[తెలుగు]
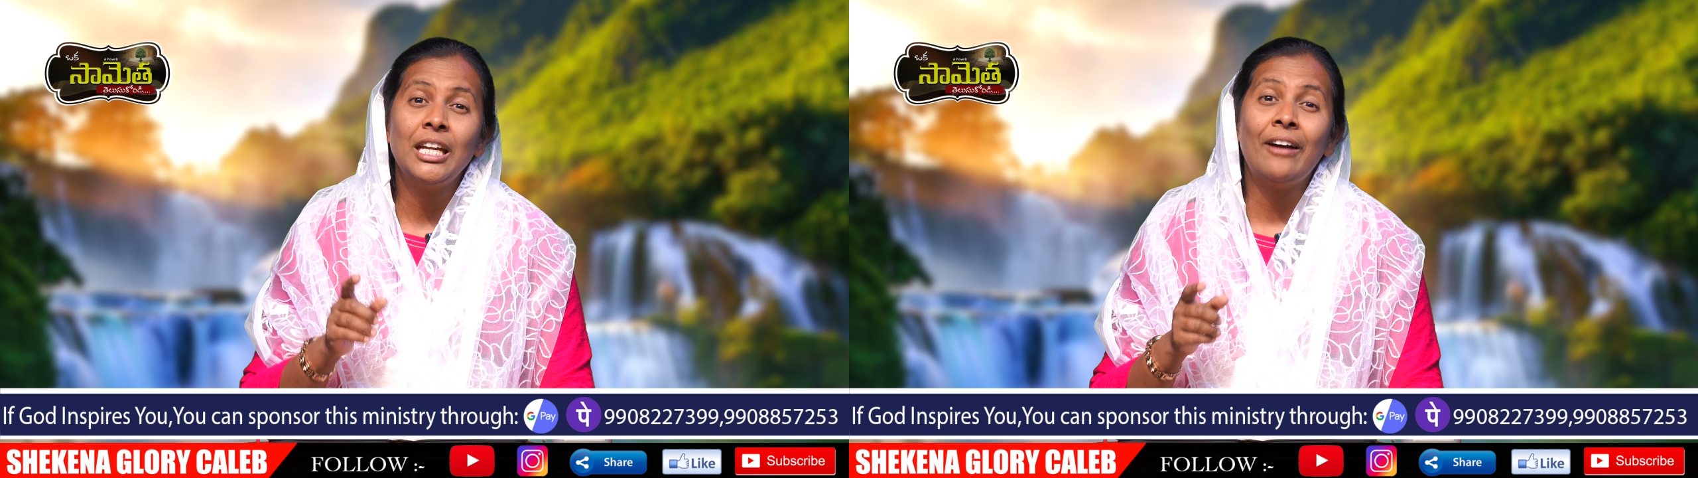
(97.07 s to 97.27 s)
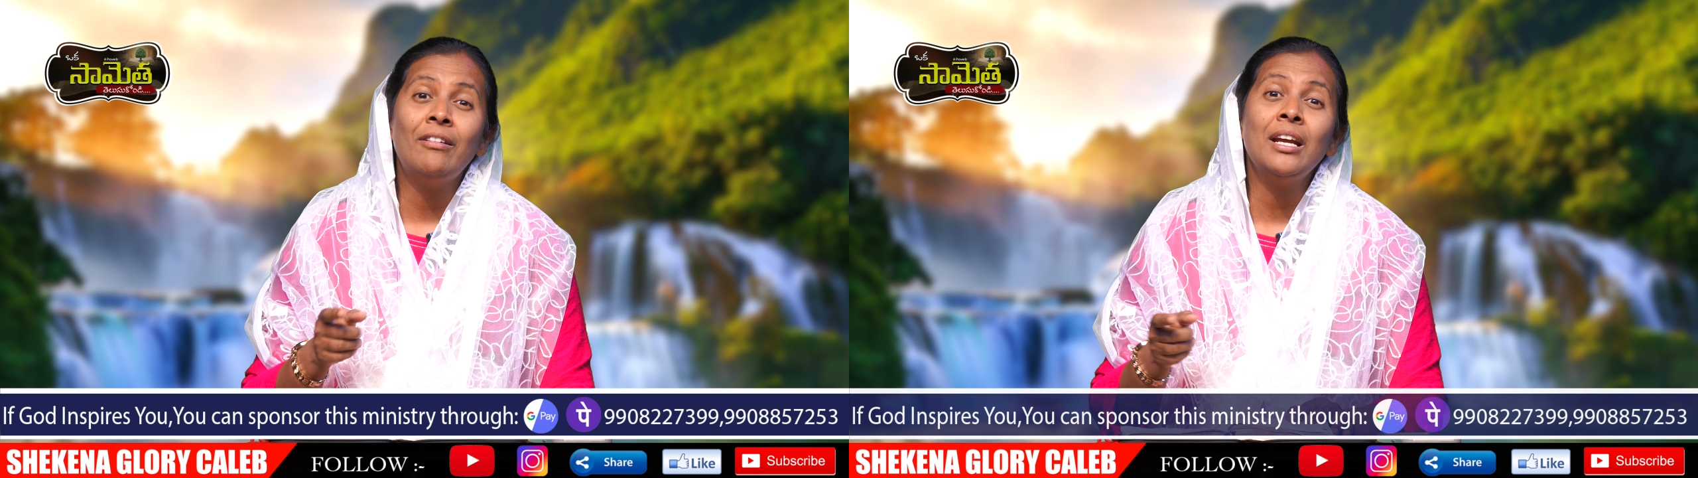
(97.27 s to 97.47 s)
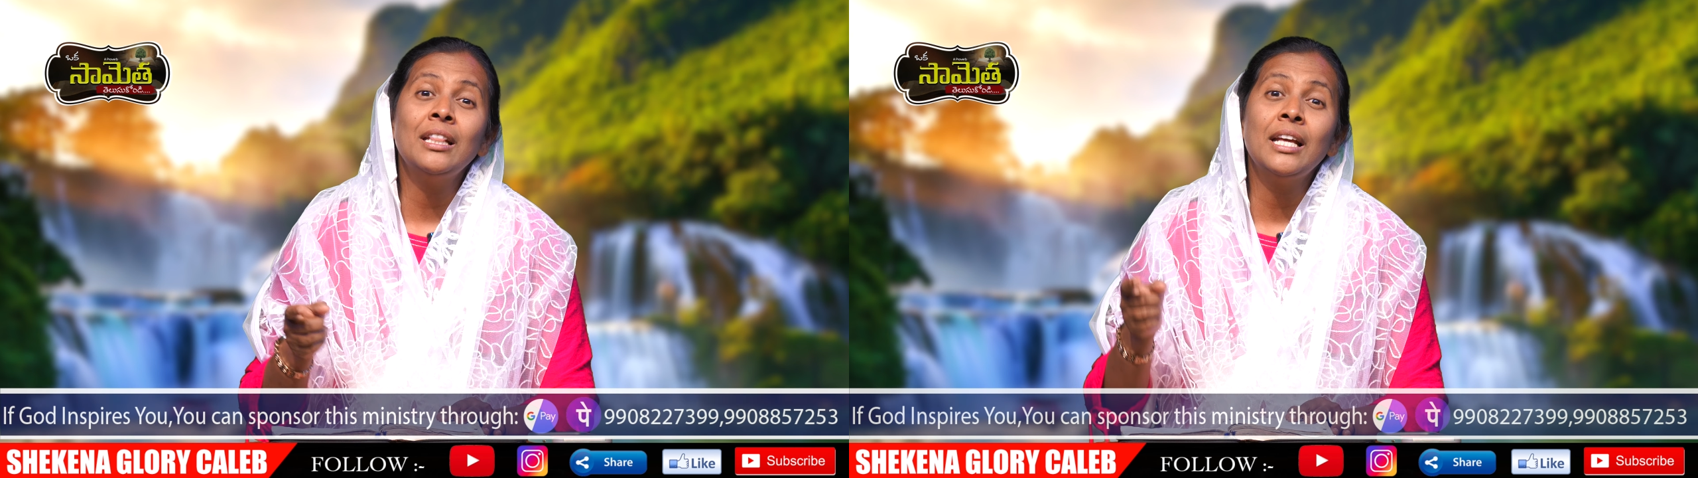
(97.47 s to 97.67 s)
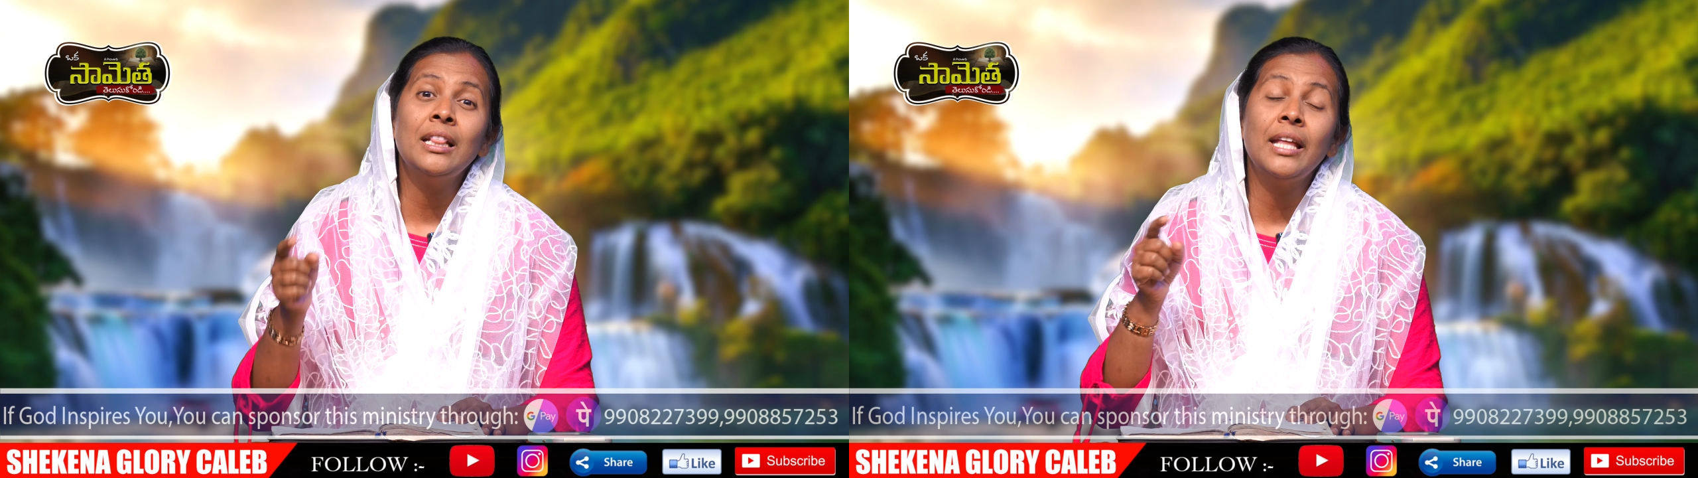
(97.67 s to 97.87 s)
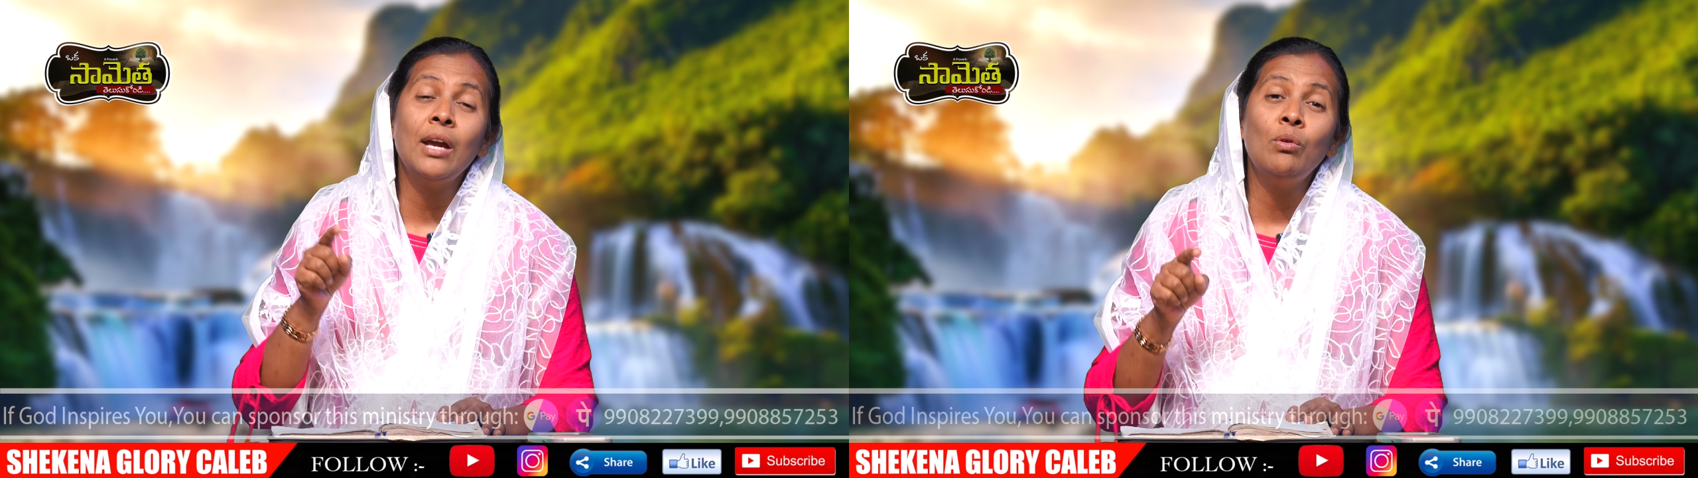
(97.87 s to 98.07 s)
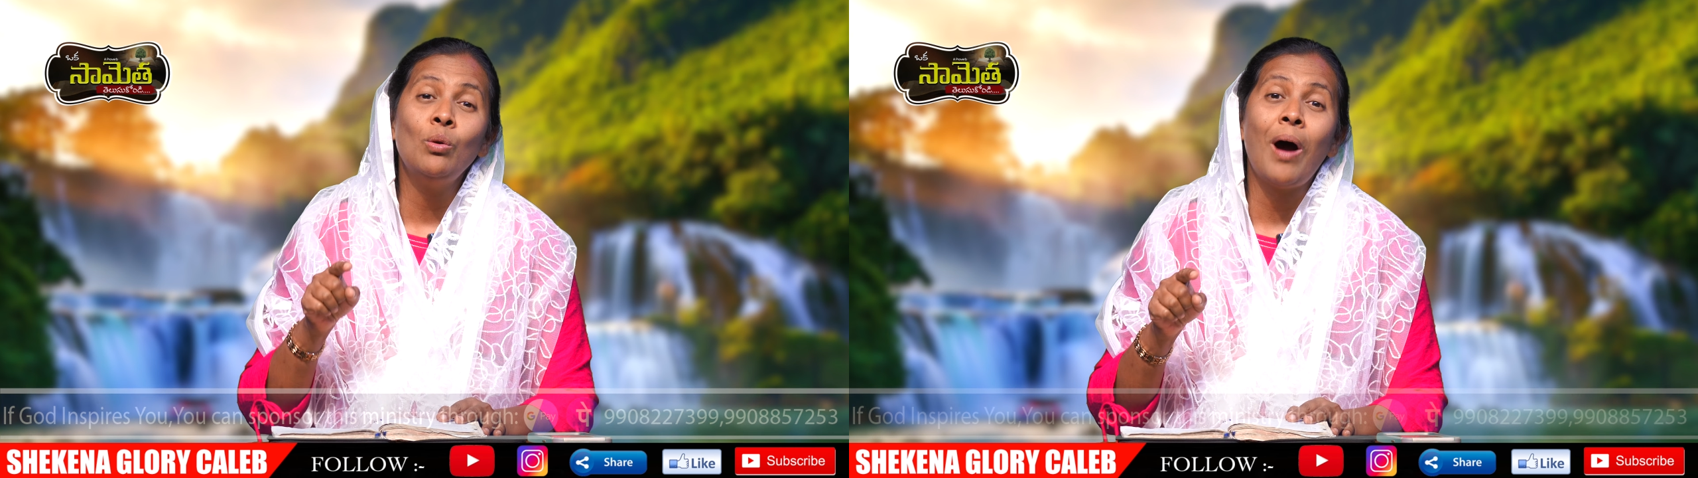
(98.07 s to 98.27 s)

ఎవరైతే దేవుని